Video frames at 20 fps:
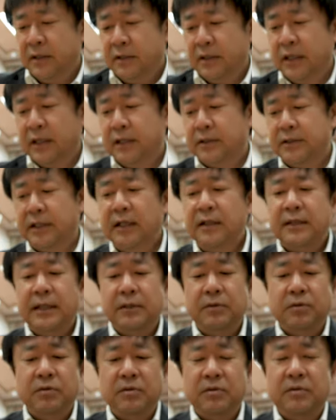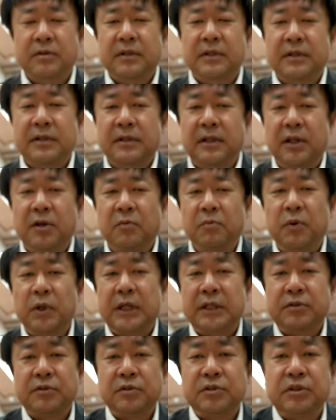えー、前回の
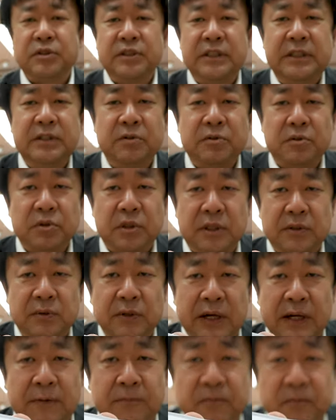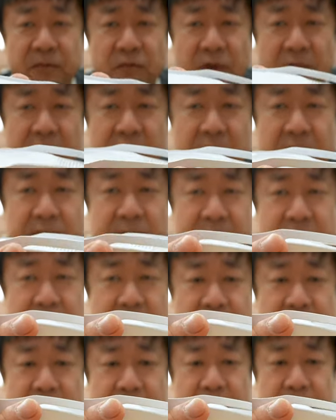レオンポケット3の時は、わかります
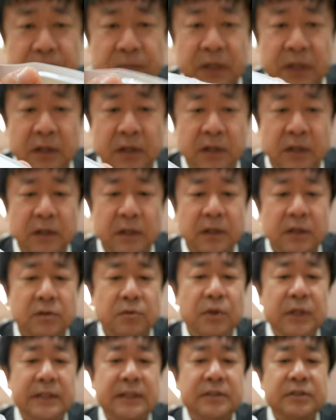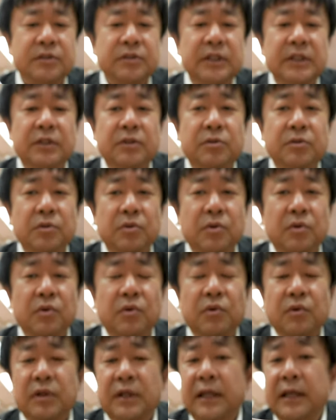かねこうやってスリット
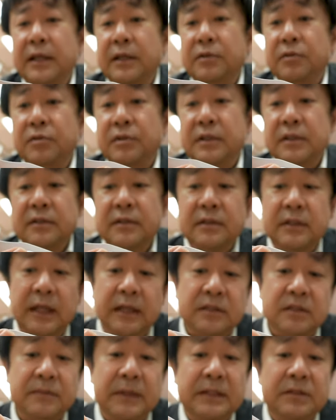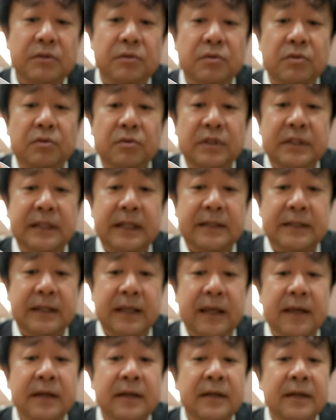を、えーと、ネックバンドの方に入れ
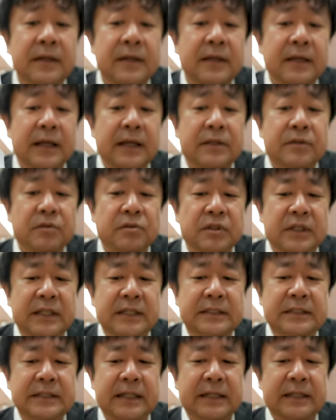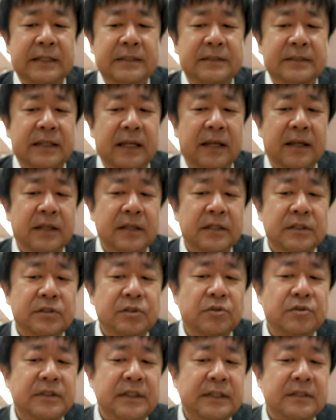て、えーと、生地がですね、
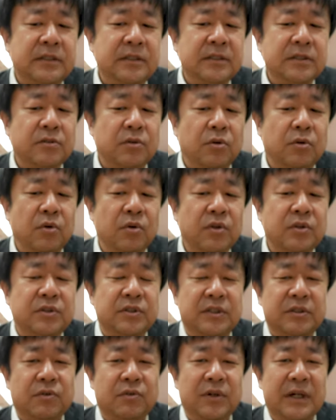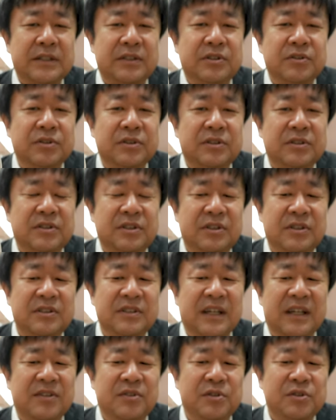直接ここ、ここが吸
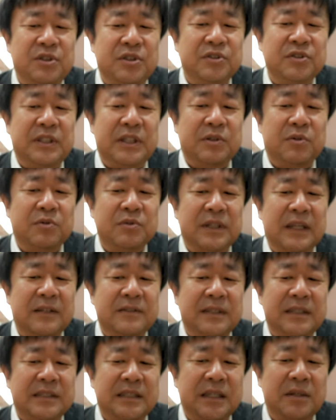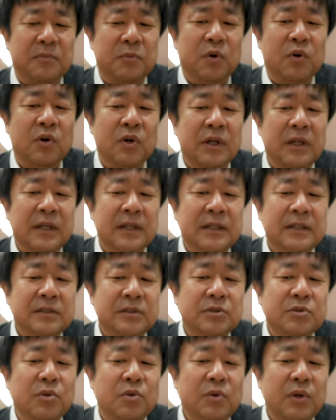あの吸気口になるんですけども、
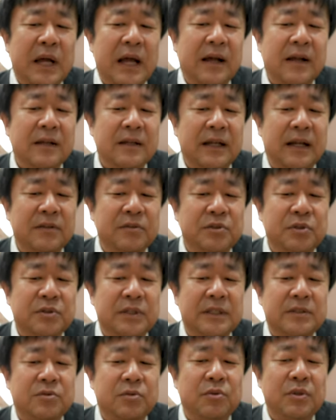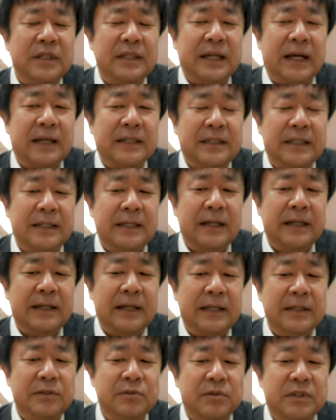布があの直接ここに重なら
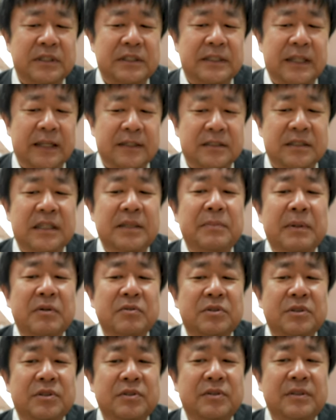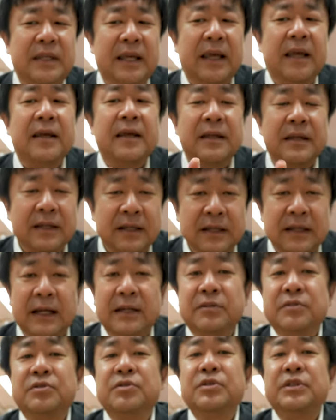ないようにして、隙間を作って、
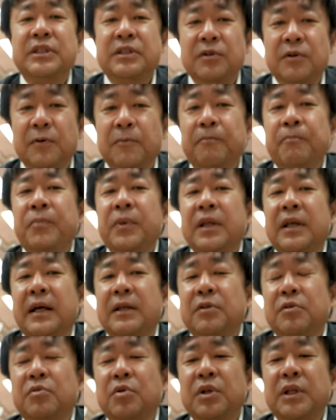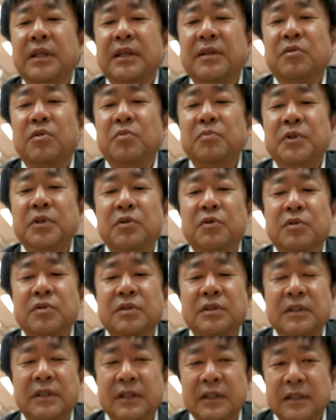あの空気のあの取り込み
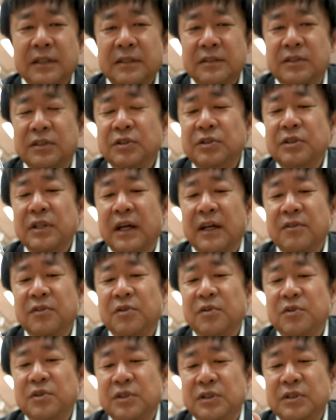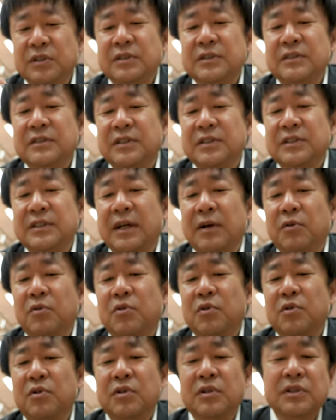を、じゅんあの循循
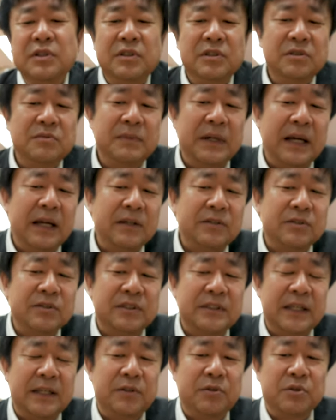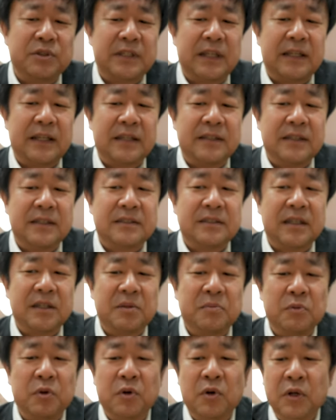環をうまく制御してたんですけ
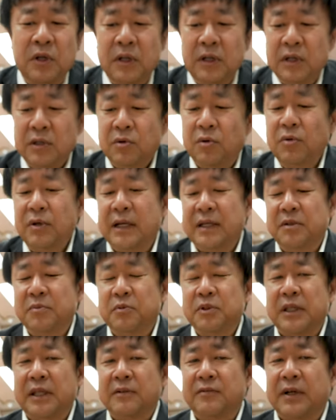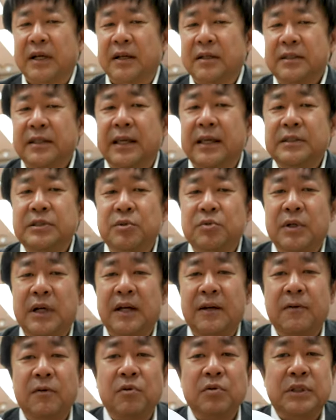ども今回のモデルは形状
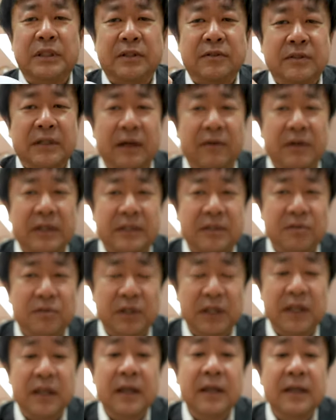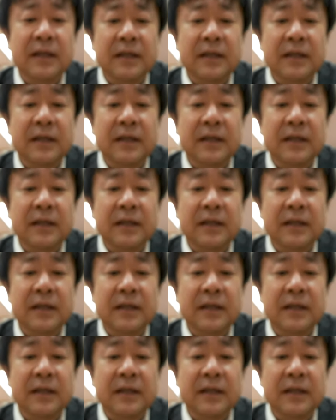が大きく変わっており、